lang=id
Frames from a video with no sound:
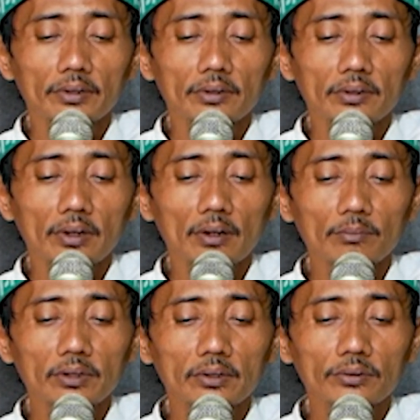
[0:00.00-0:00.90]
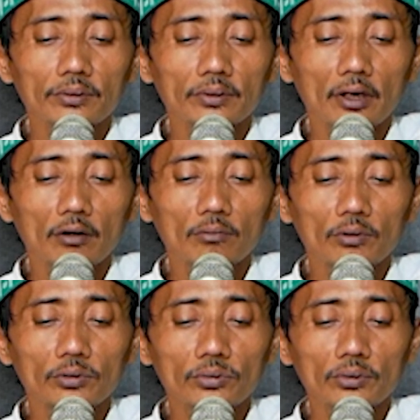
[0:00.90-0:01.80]
ilmiyatun kang
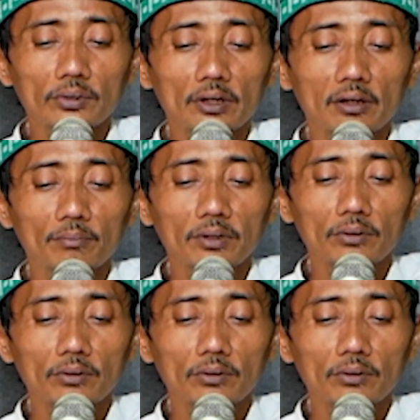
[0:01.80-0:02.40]
mausa ilmi